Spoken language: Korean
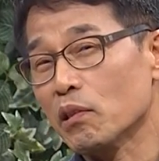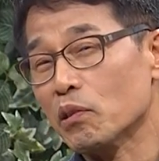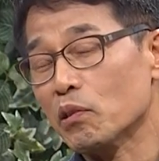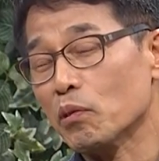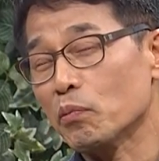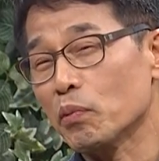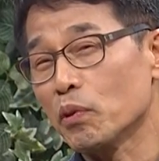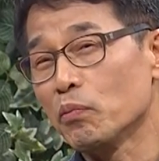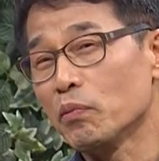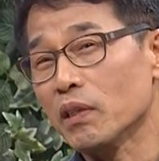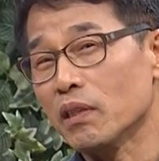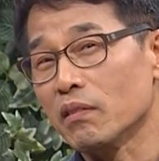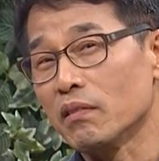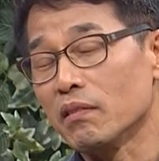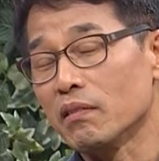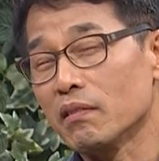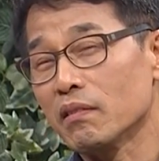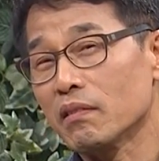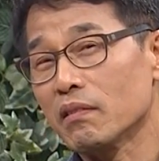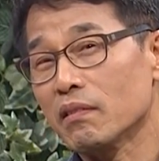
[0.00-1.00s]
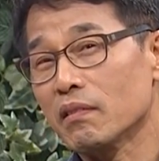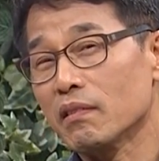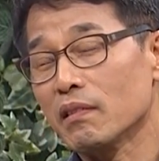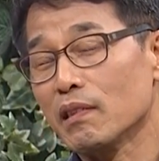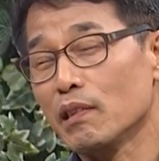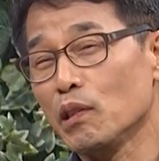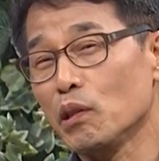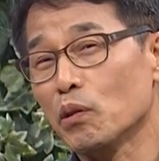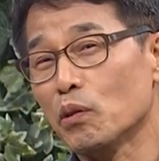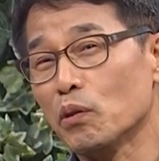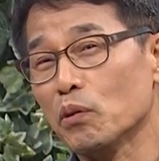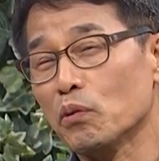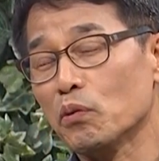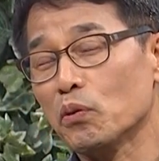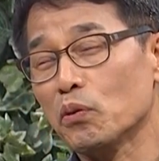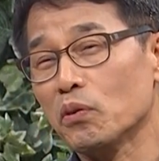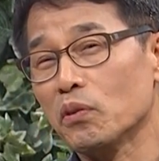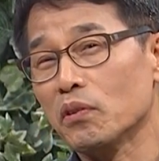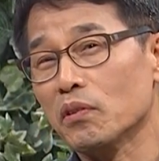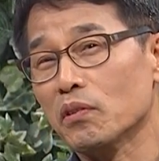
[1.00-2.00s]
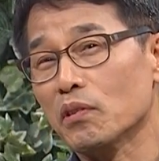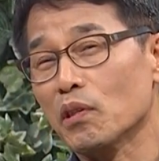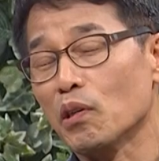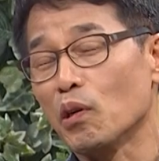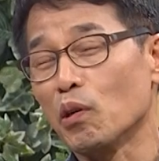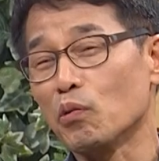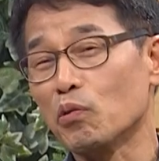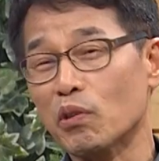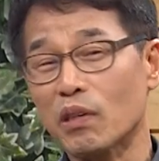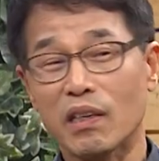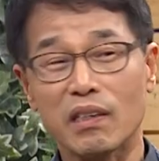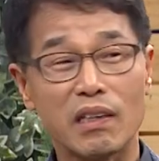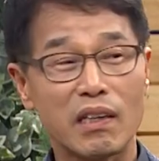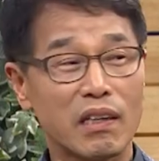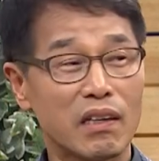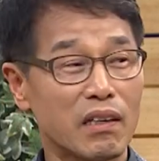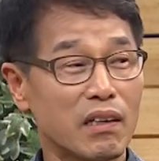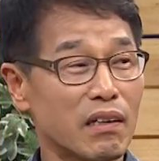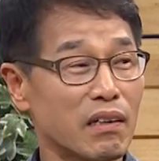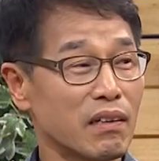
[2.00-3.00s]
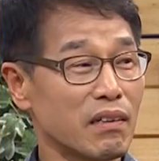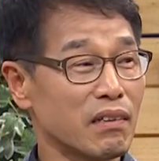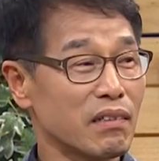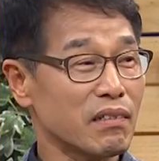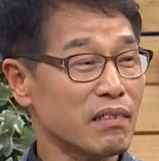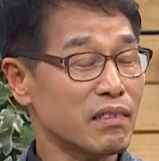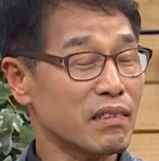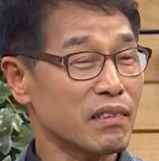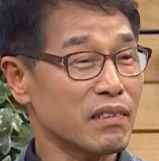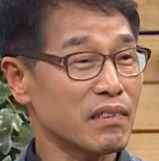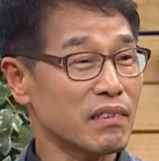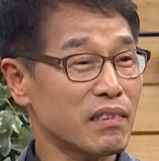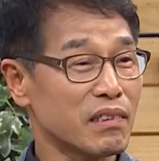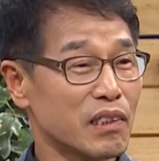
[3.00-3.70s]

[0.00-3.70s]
여기서 보면 이용구는 억울하게 그